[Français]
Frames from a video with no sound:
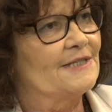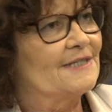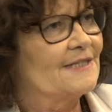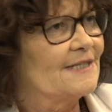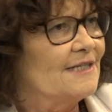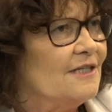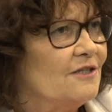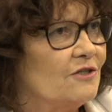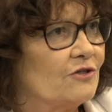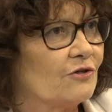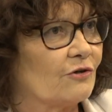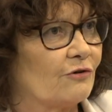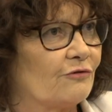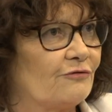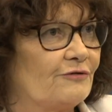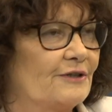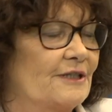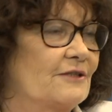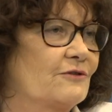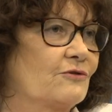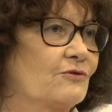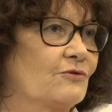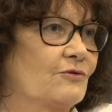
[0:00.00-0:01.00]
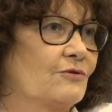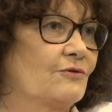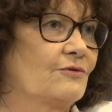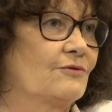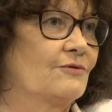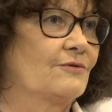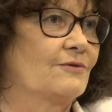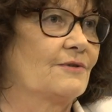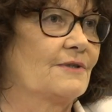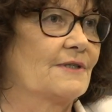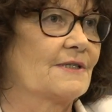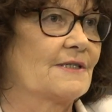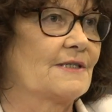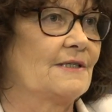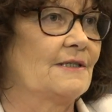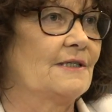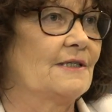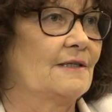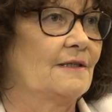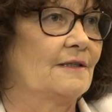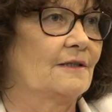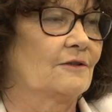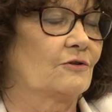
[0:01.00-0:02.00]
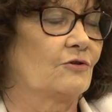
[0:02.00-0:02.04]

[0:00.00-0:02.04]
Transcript: signe en fait les,